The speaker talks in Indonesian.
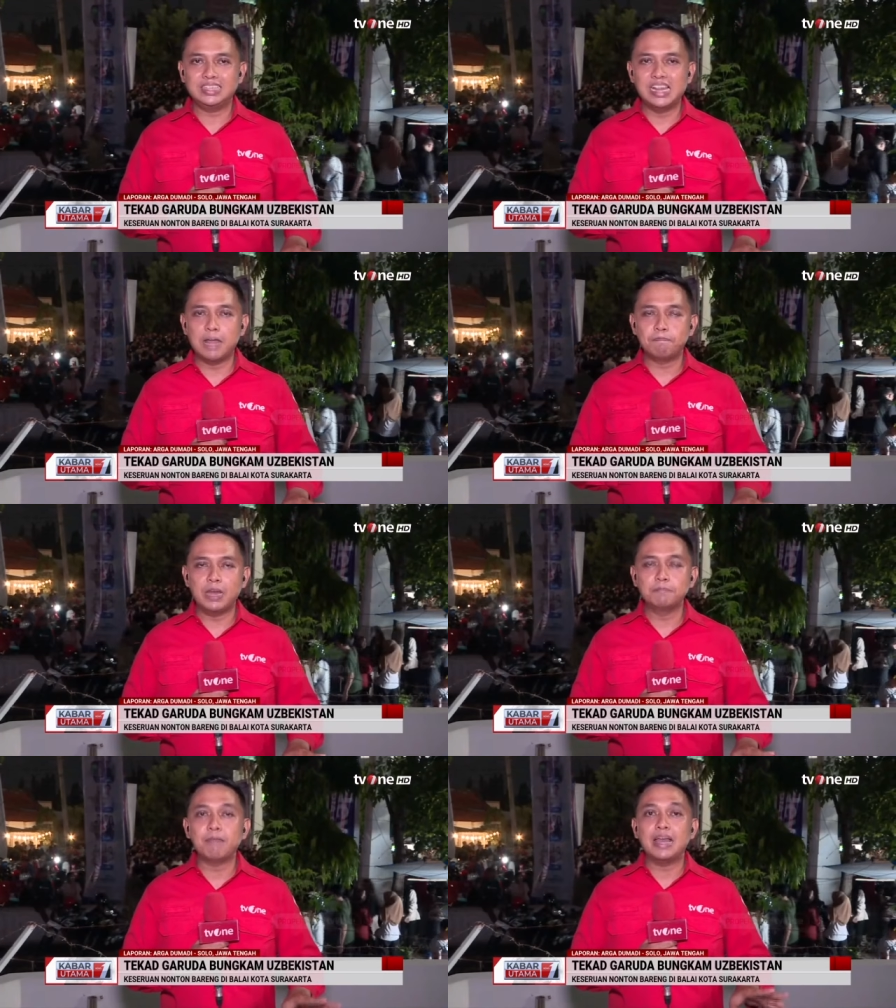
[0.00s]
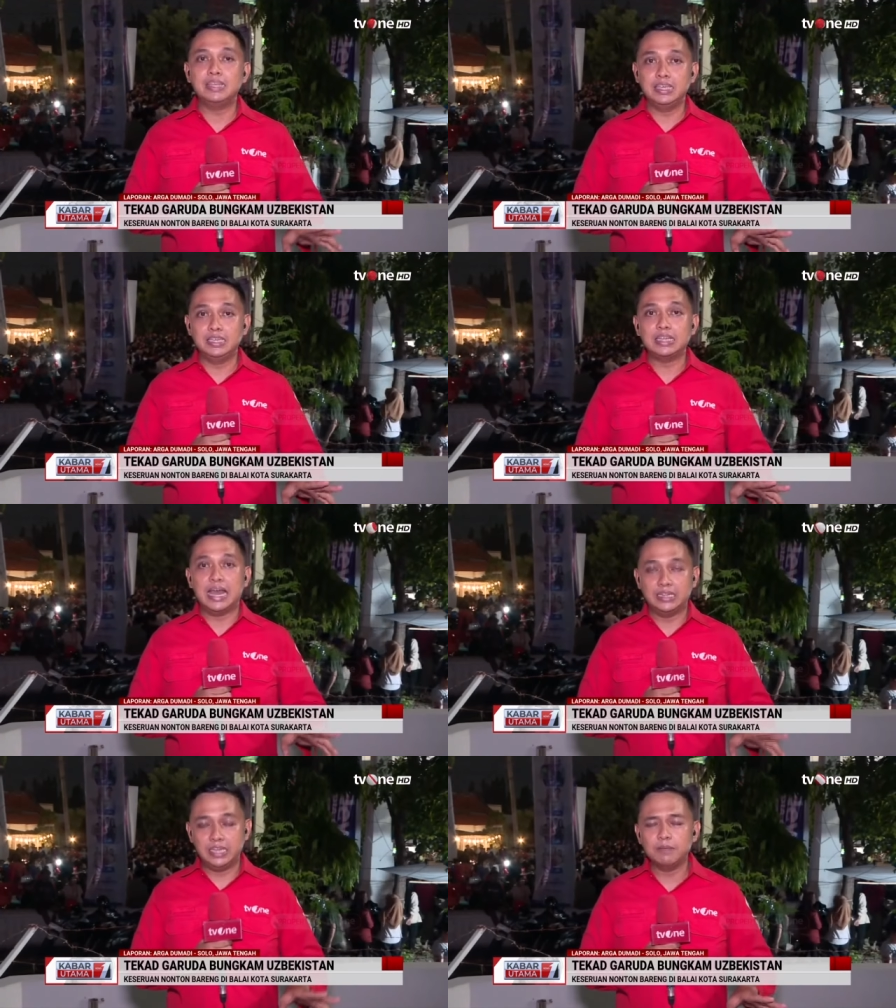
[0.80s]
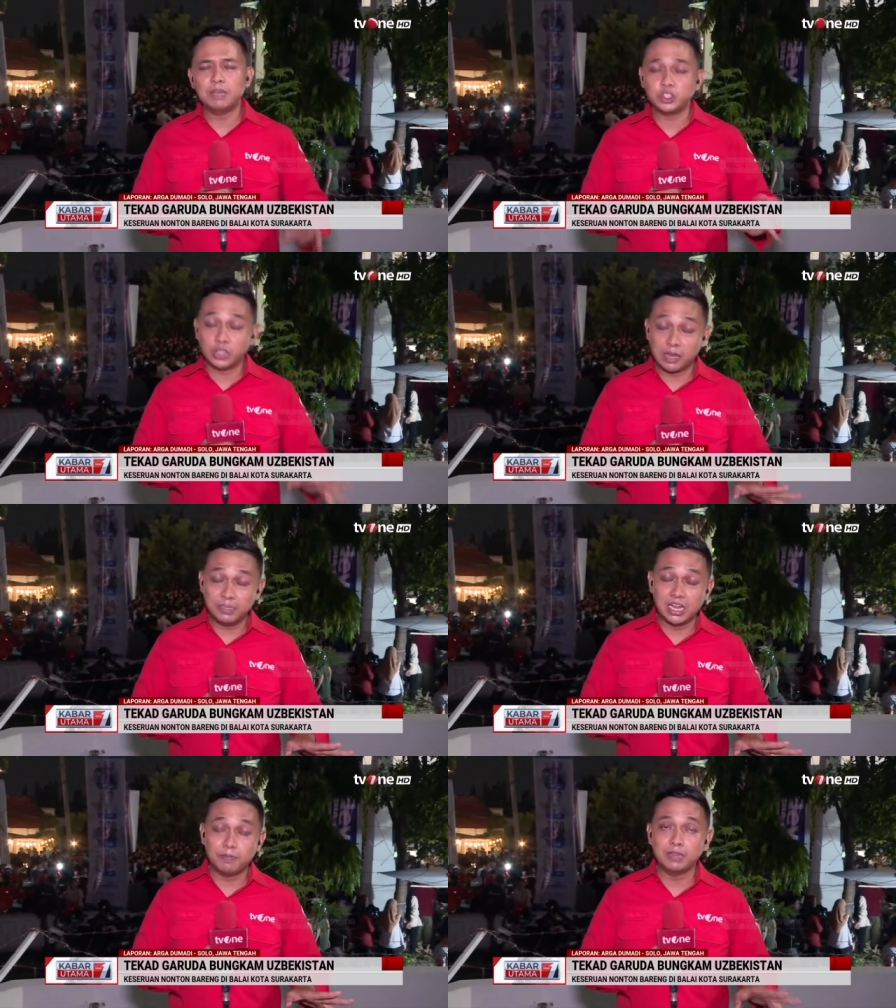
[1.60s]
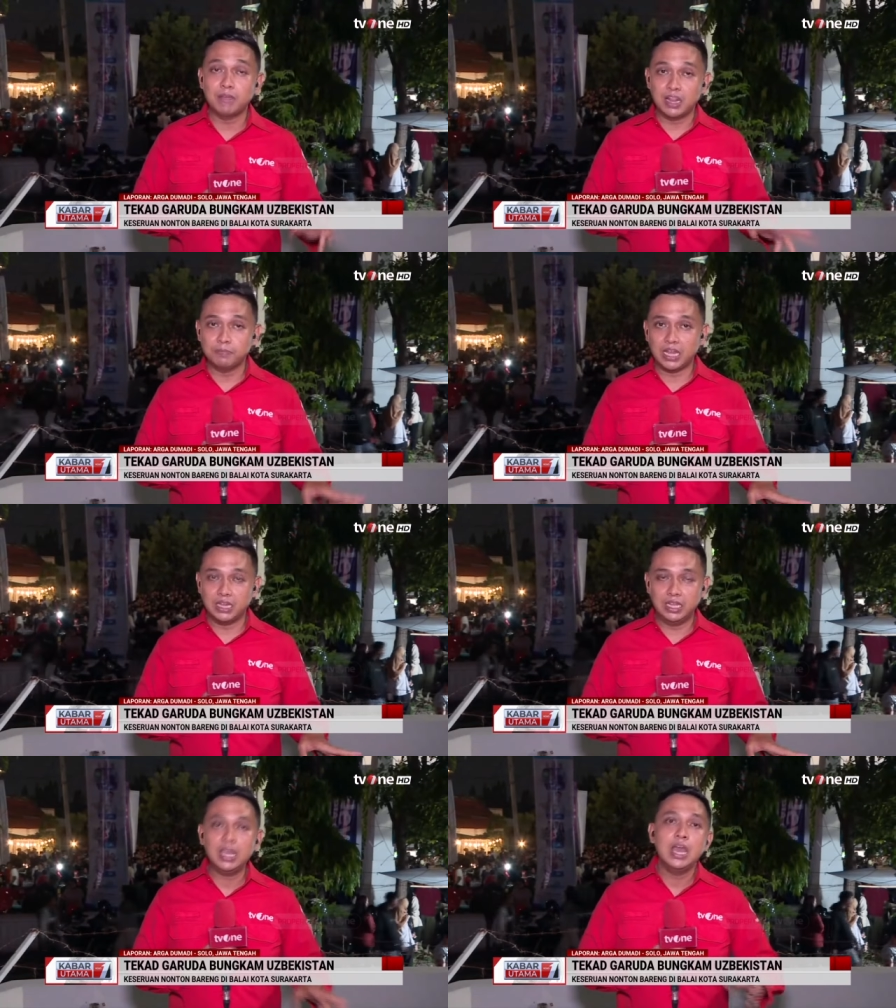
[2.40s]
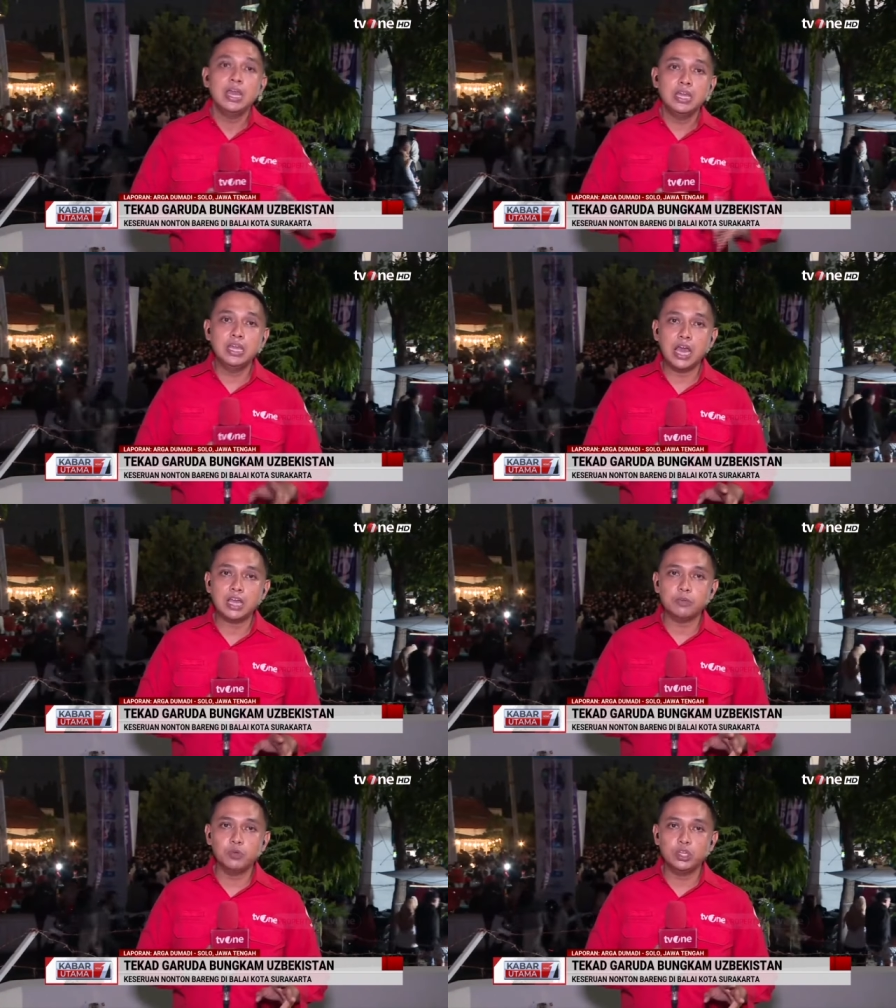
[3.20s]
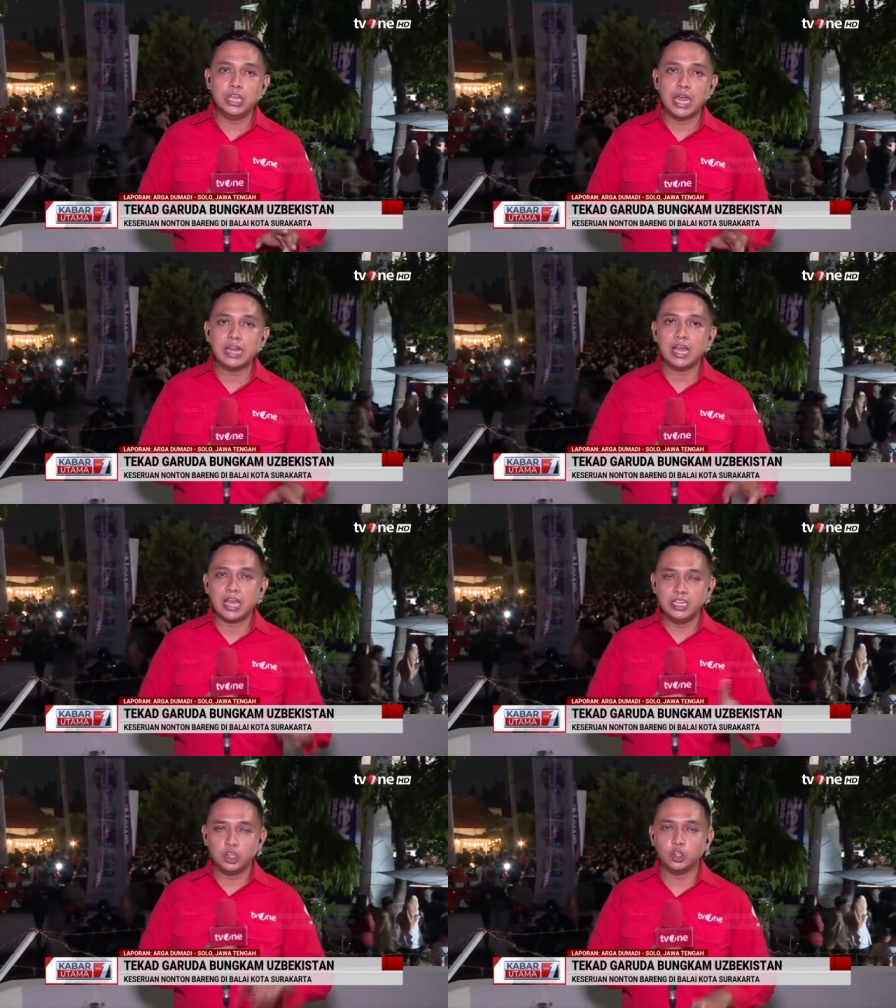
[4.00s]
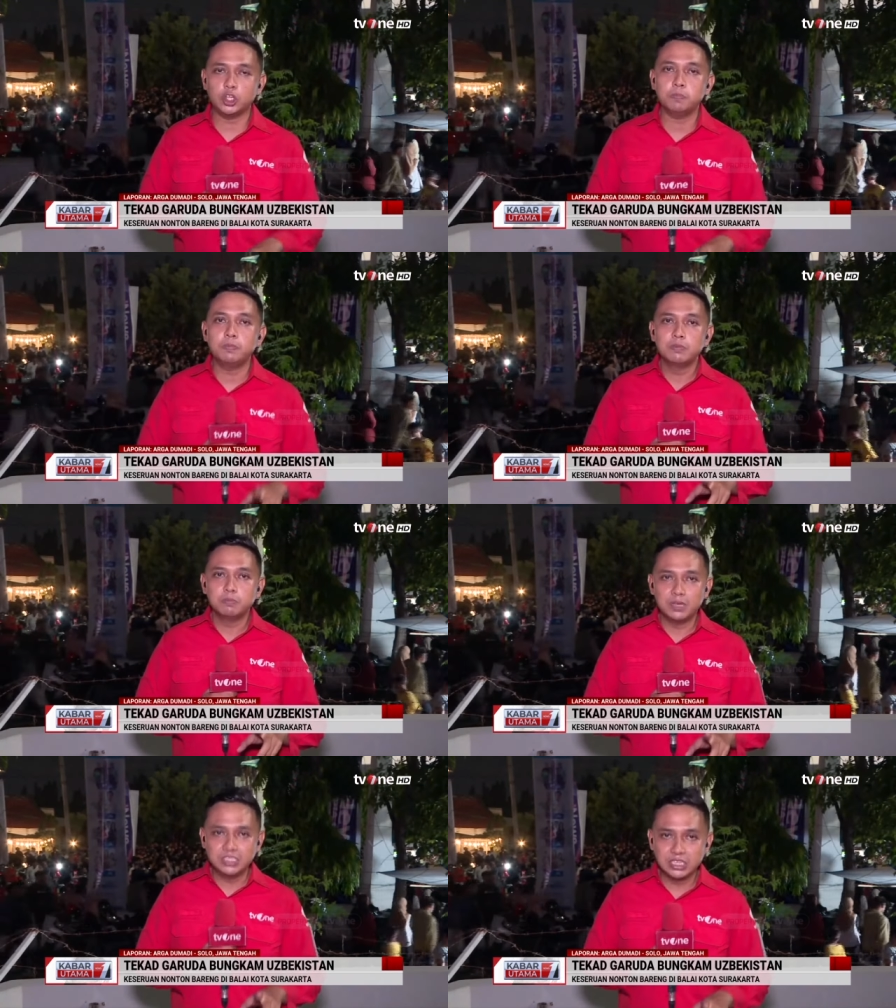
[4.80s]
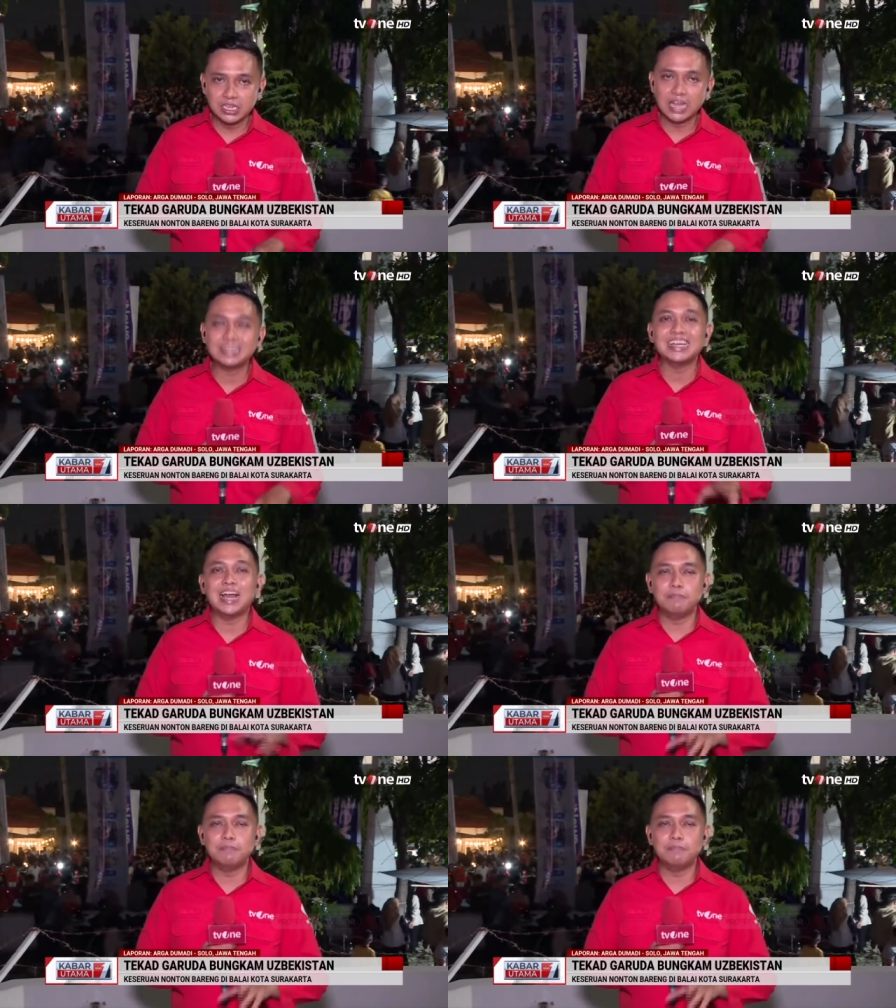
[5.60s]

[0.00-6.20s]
8 eh, pagi tadi maksud kami 8 malam tadi hingga kemudian akan ditutup menjelang tengah